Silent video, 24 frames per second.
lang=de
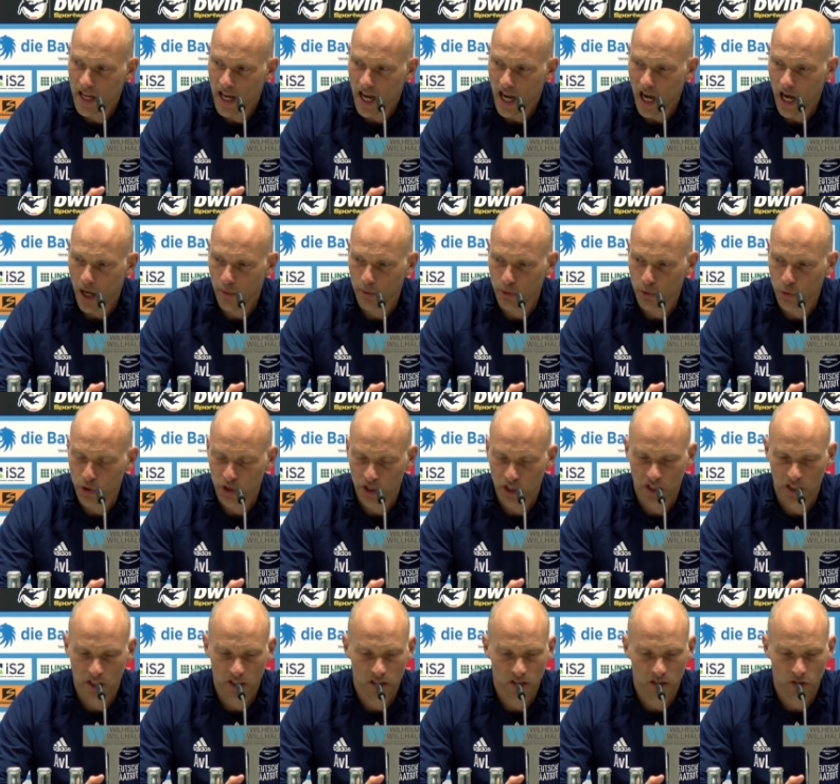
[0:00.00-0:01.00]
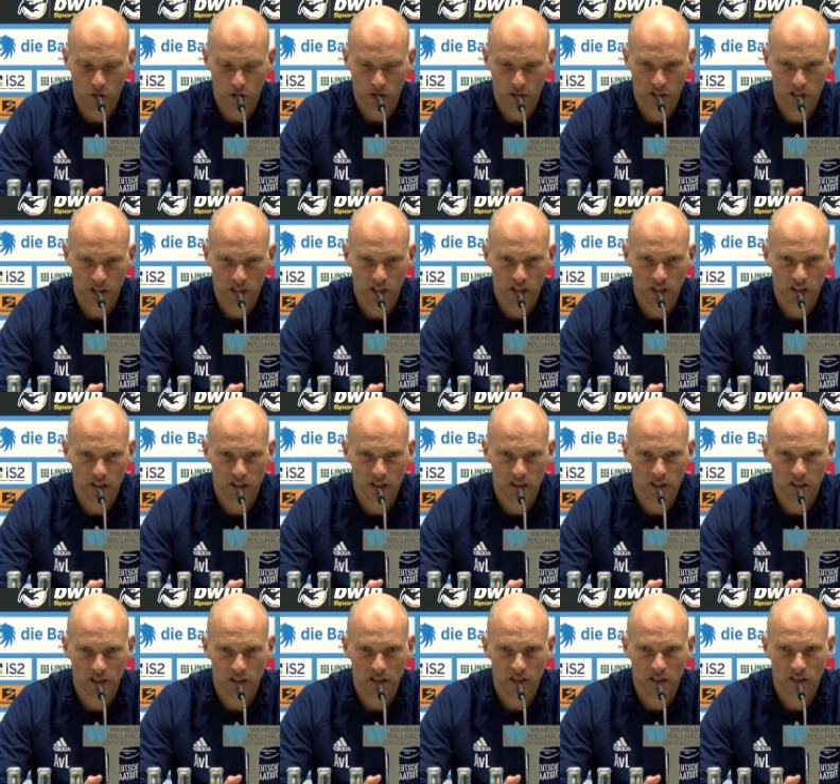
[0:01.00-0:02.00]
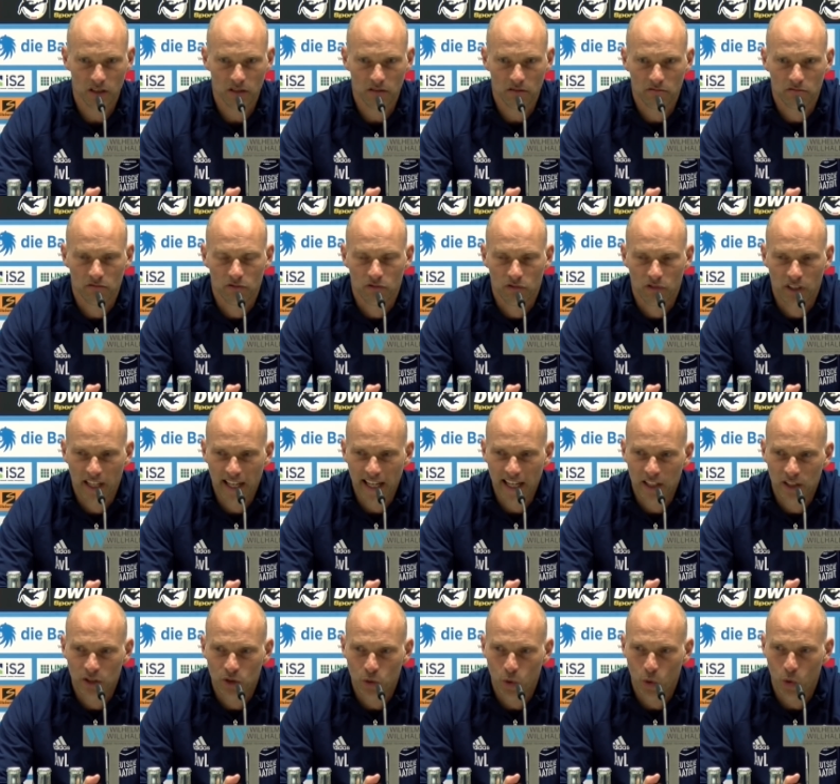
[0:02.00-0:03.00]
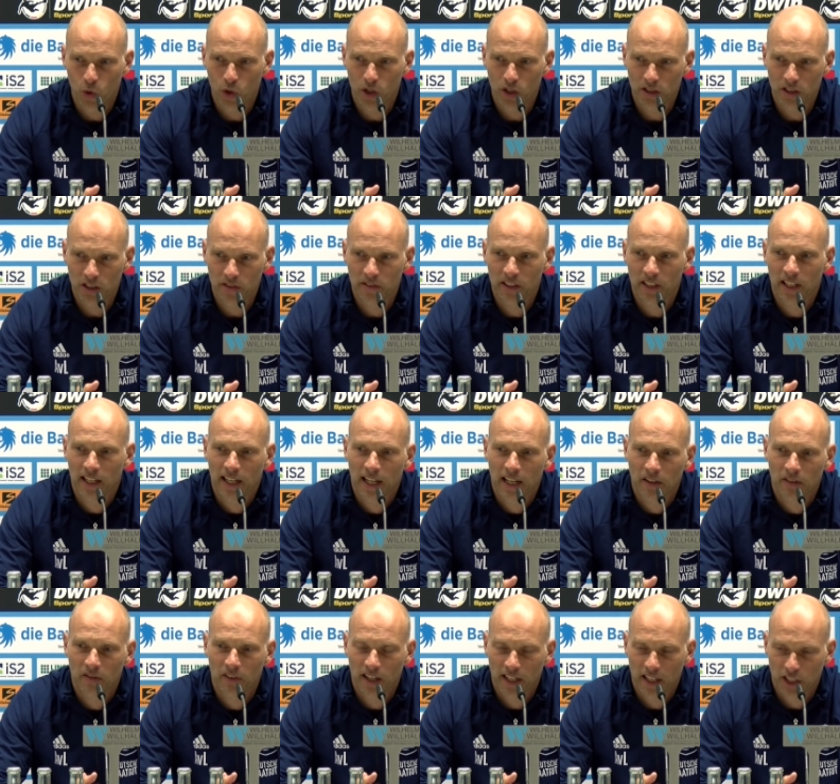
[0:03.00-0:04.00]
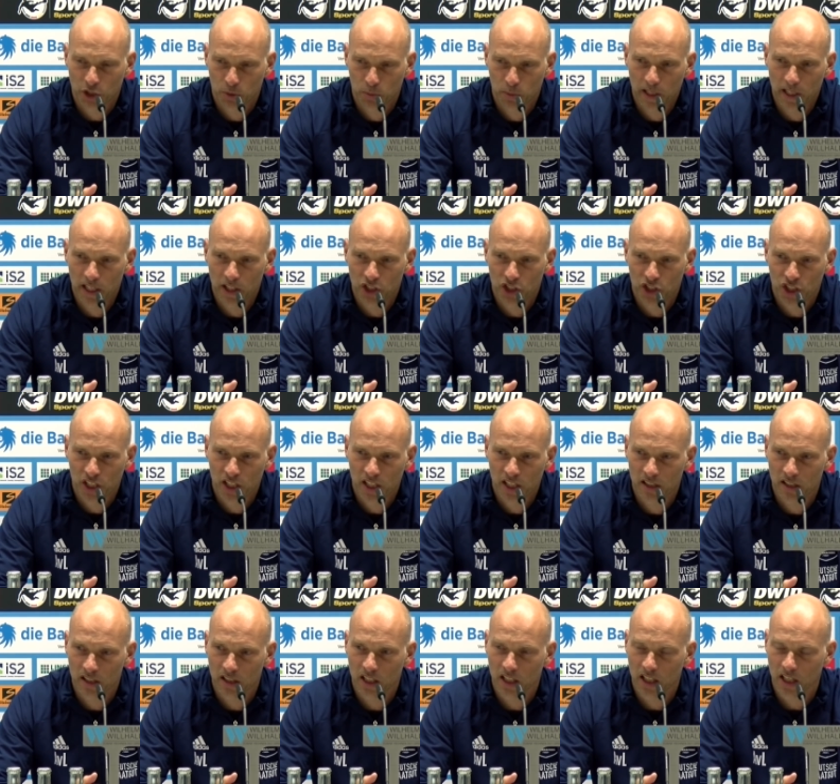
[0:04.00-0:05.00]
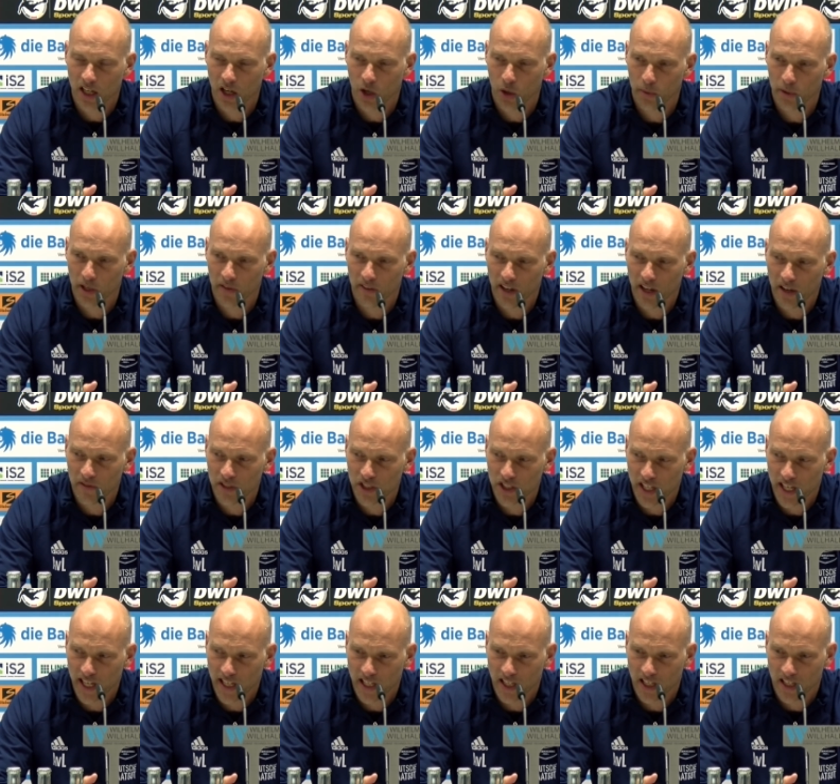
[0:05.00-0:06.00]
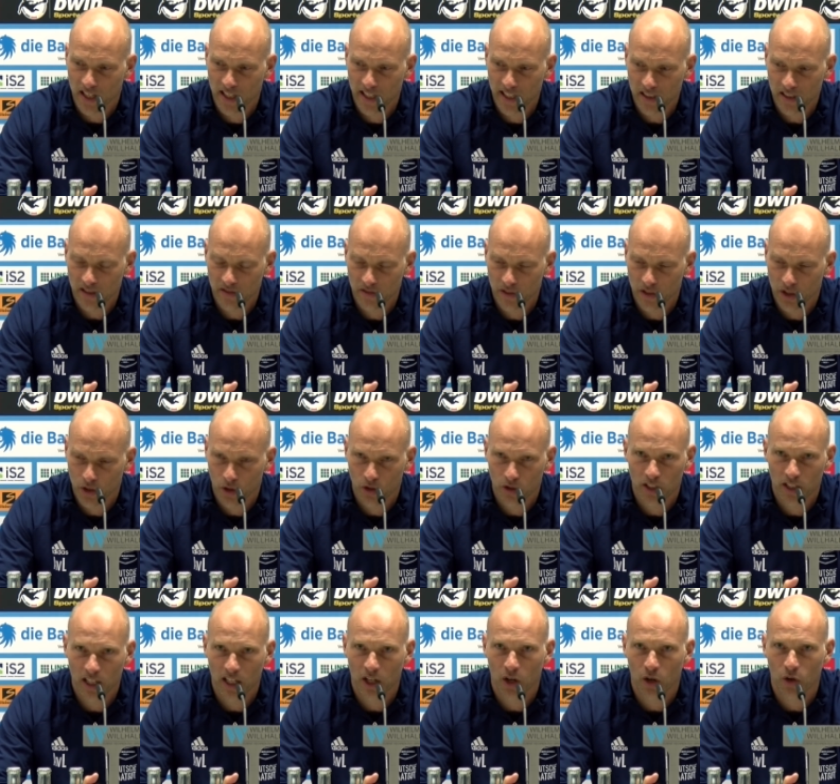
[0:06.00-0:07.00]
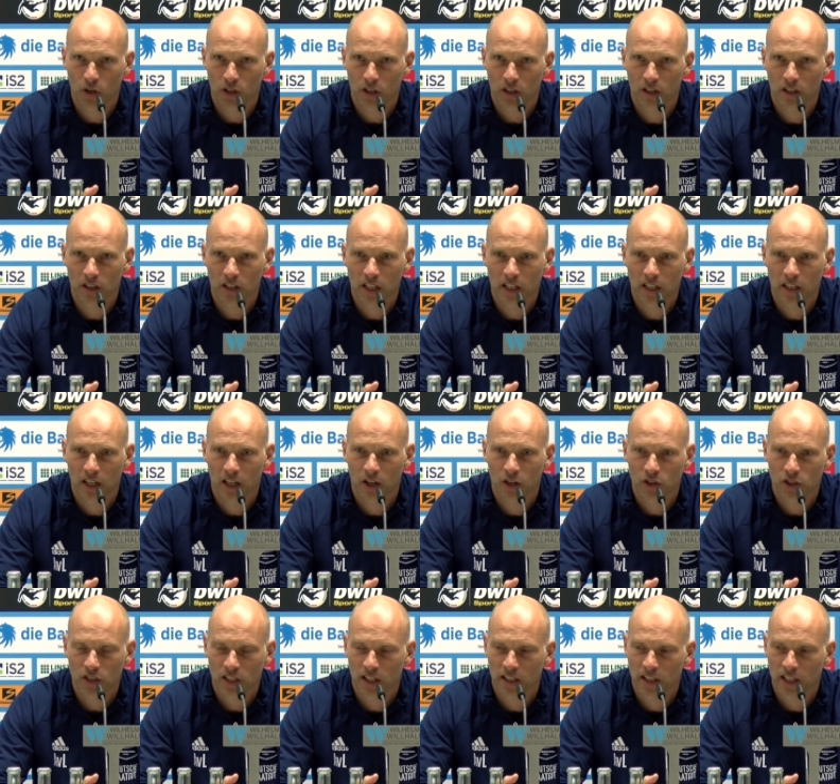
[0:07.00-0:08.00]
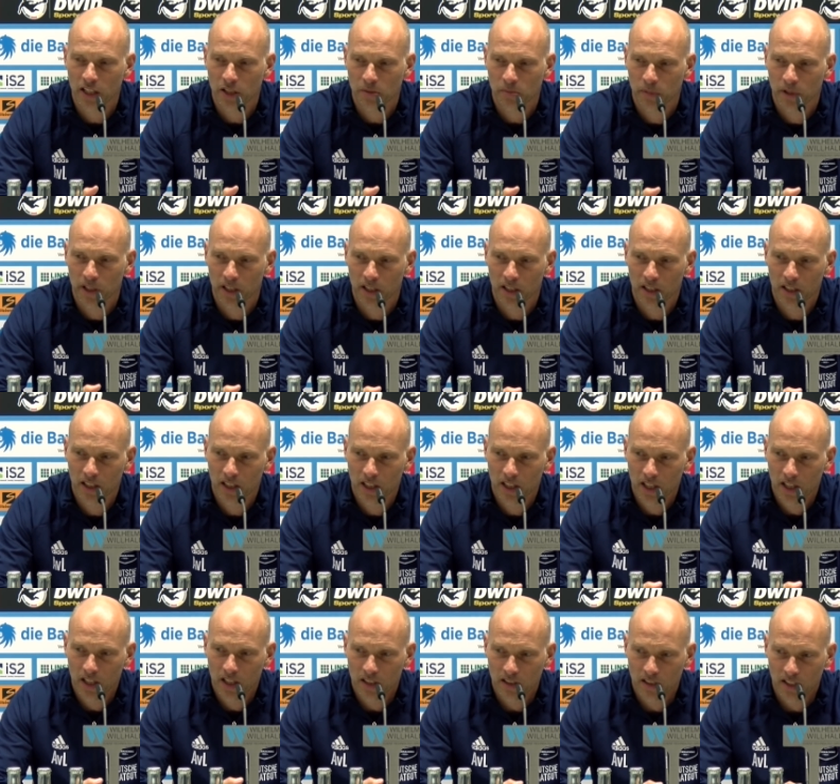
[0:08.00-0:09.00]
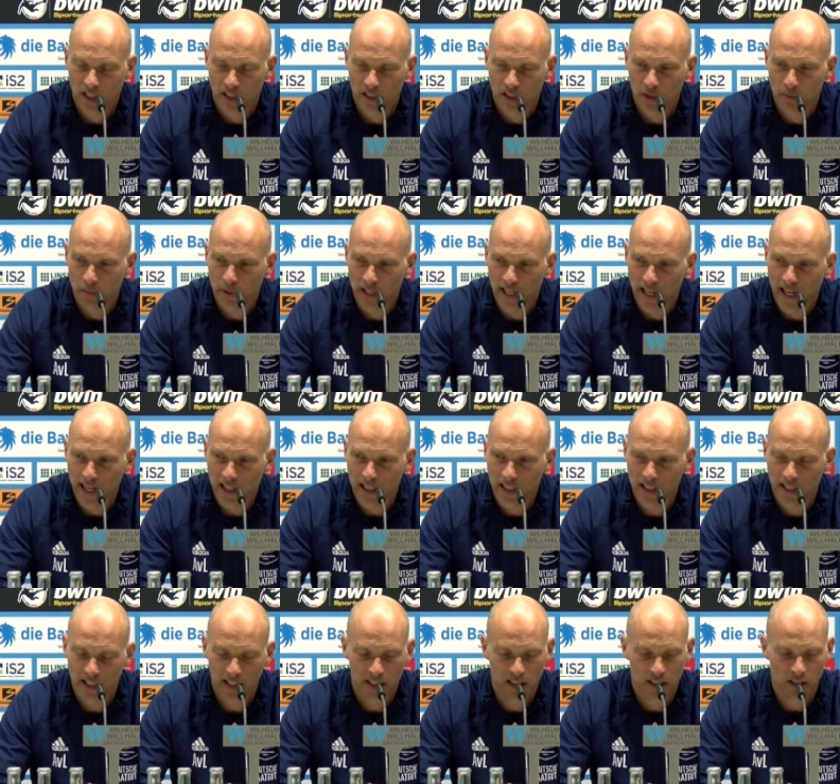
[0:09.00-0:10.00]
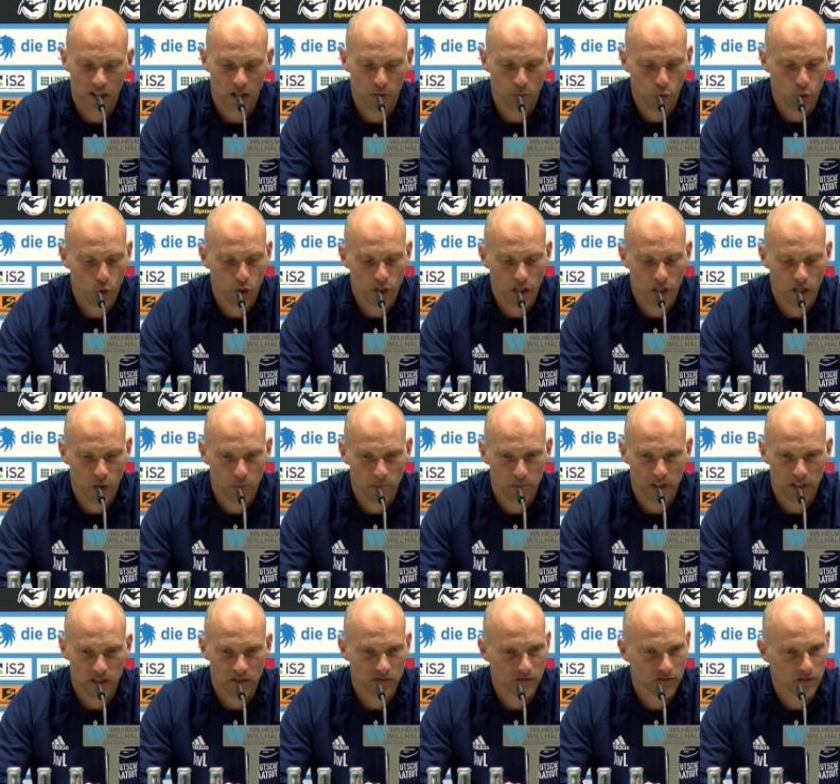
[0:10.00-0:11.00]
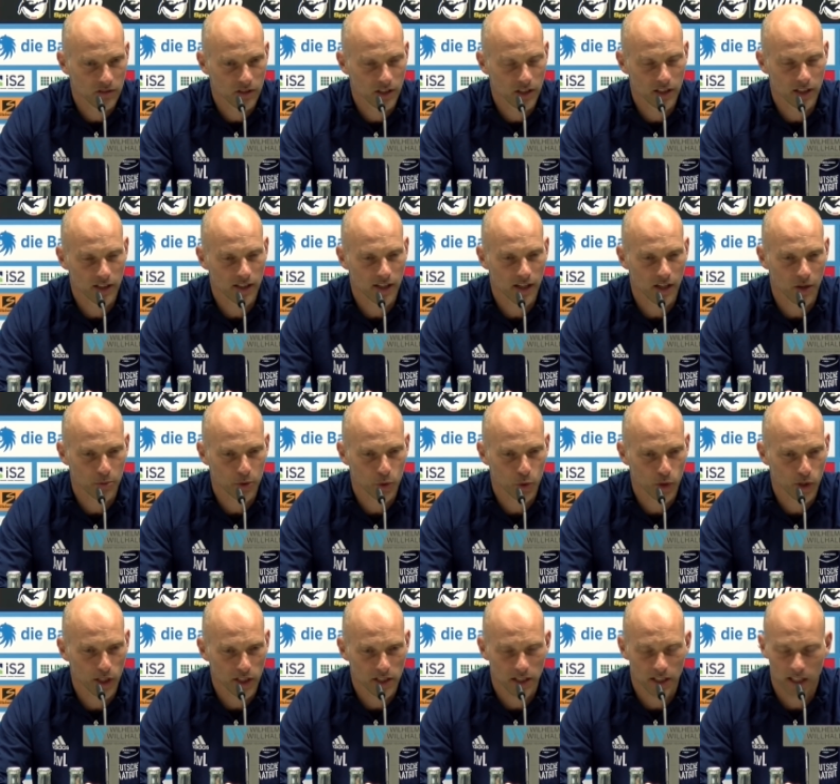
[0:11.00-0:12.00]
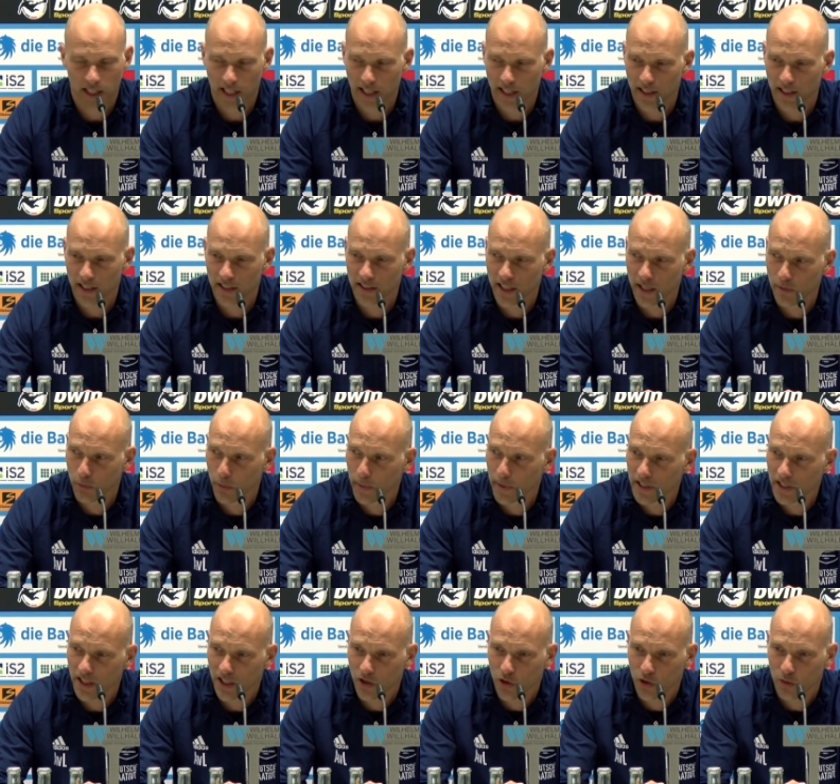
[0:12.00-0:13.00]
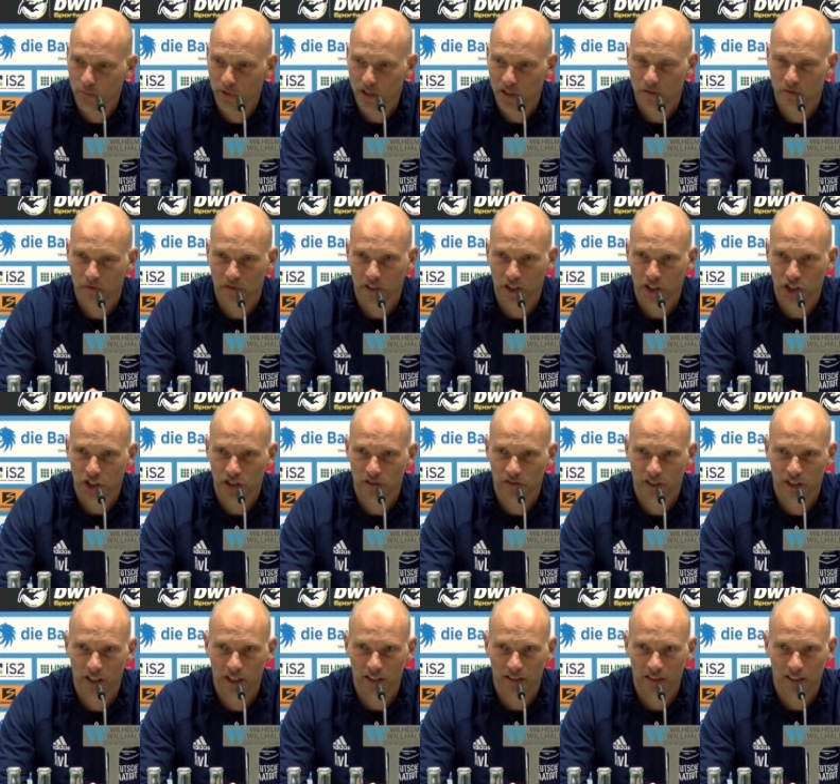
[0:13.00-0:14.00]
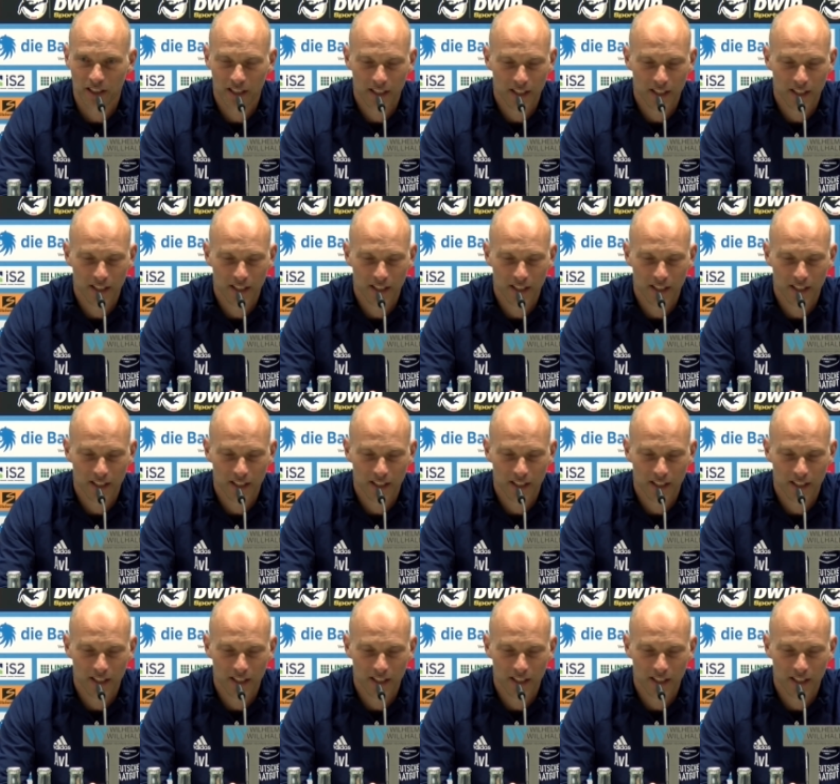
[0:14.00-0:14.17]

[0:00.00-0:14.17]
Aber durch die, doch die, die Gegentore, die wir dann hatten, war das Spiel entschieden. Ich glaube, da waren wir sehr geknickt. Wir konnten dann auch äh, hinten raus dann nichts mehr, dann nicht mehr nachlegen. Aber ich glaube dann, ich glaube schon, dass der Gegner in dem Moment dann auch ein bisschen frische wirkt.